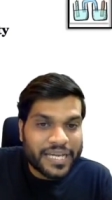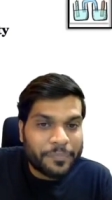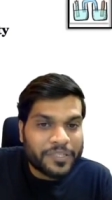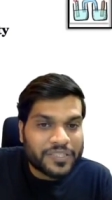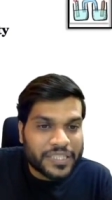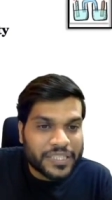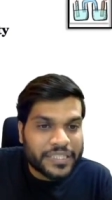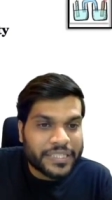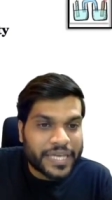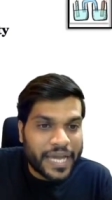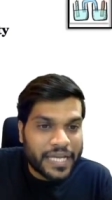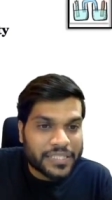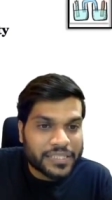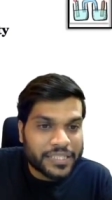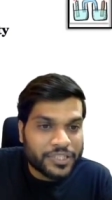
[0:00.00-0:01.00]
यहाँ पर सीन
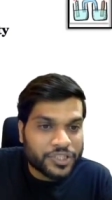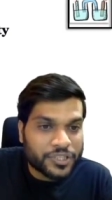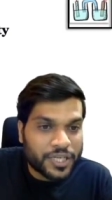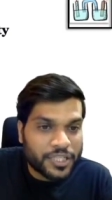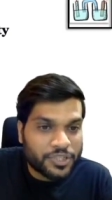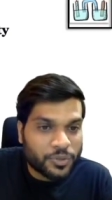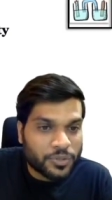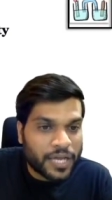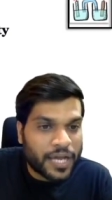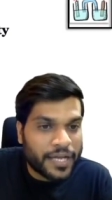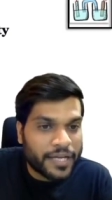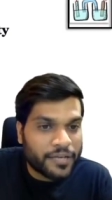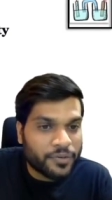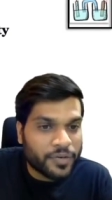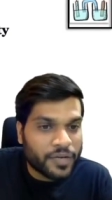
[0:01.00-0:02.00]
क्या है सीन जितना छोटा
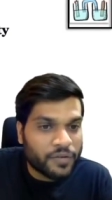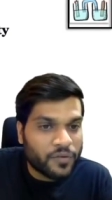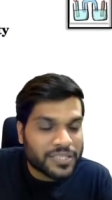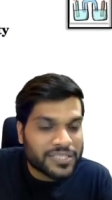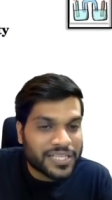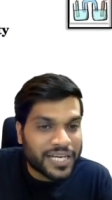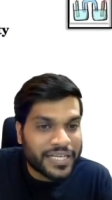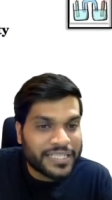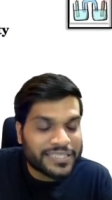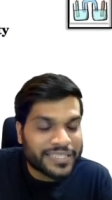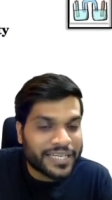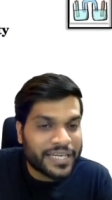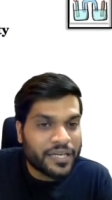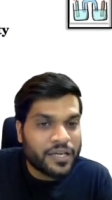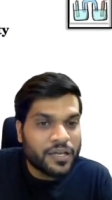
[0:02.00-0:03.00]
आयन होगा वो आसानी
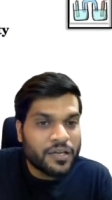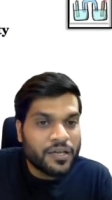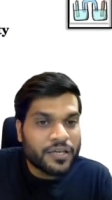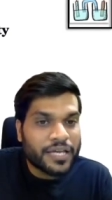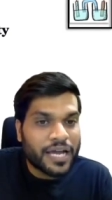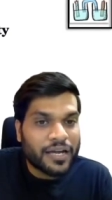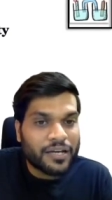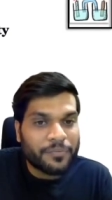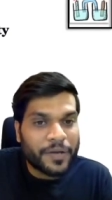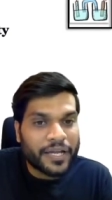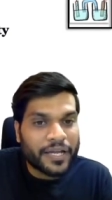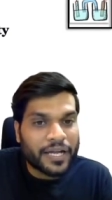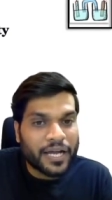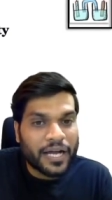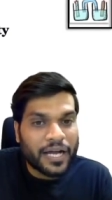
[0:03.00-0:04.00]
से क्या कर
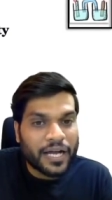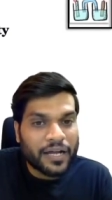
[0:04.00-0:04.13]
पाएगा